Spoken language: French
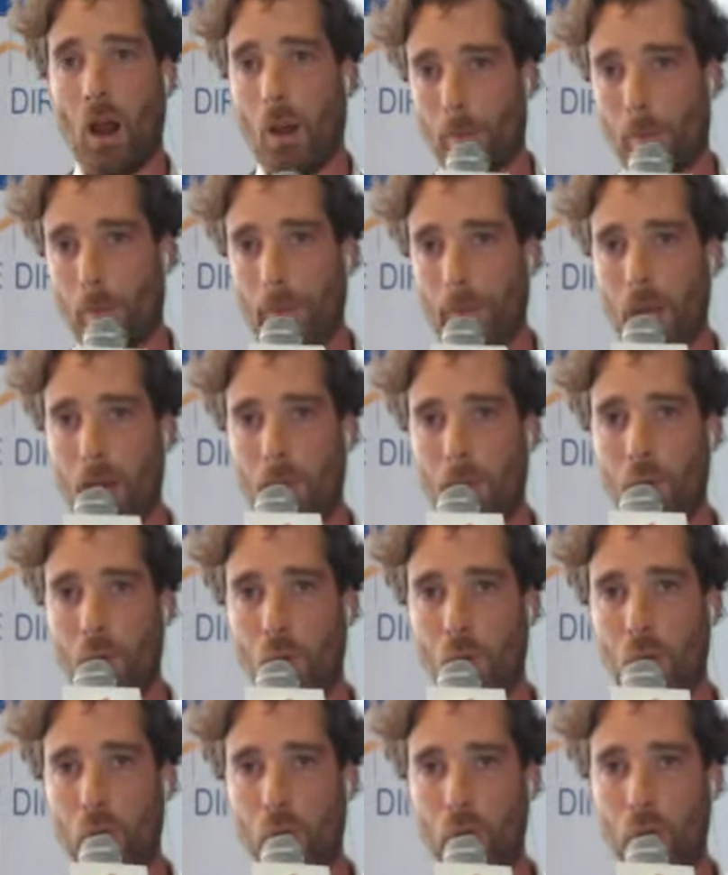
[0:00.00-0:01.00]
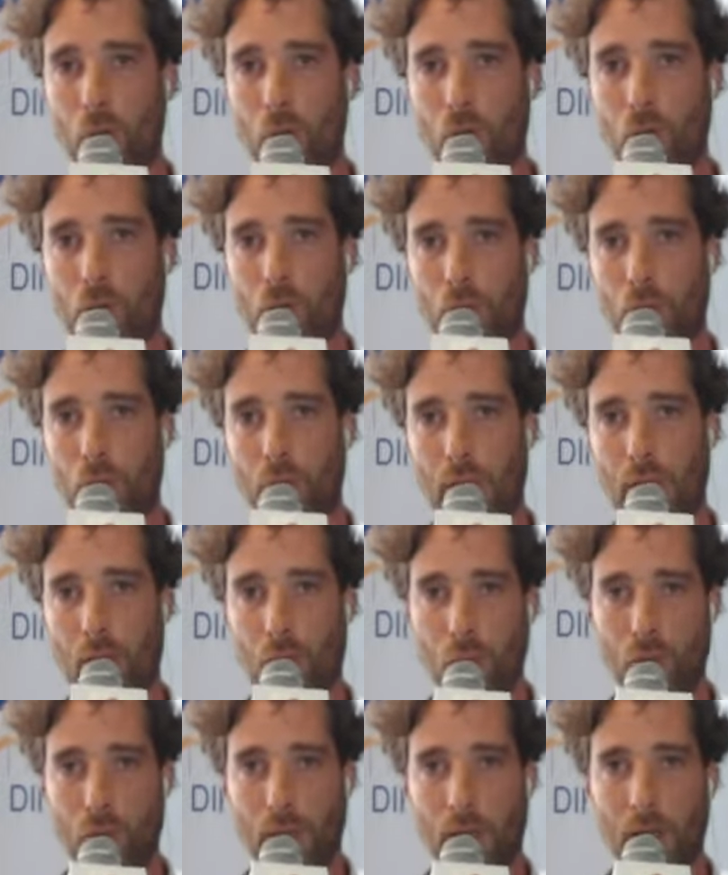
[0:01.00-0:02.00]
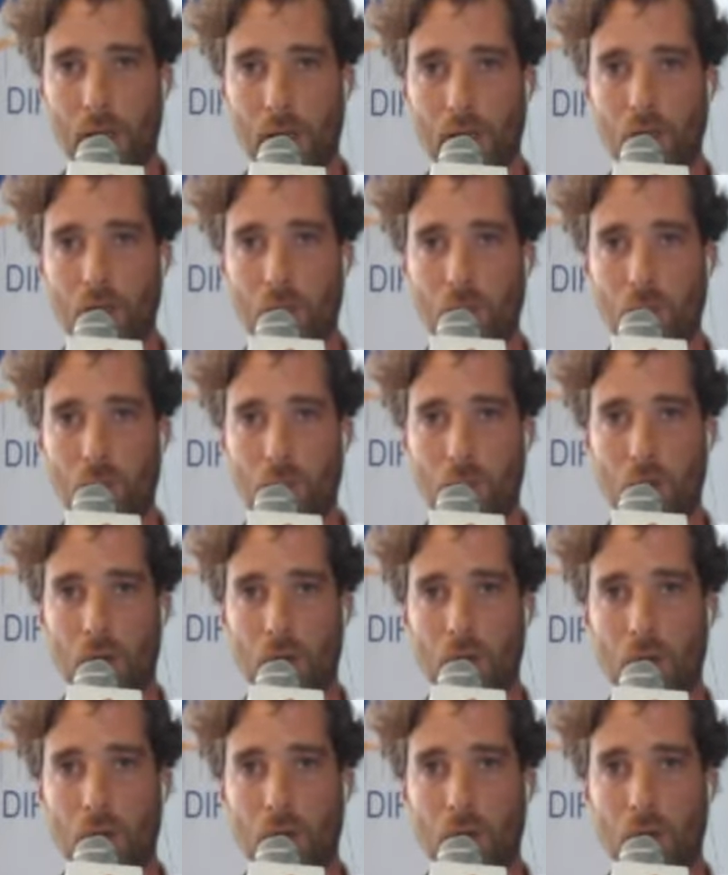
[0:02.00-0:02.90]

pas beaucoup de, très grosses variations, euh,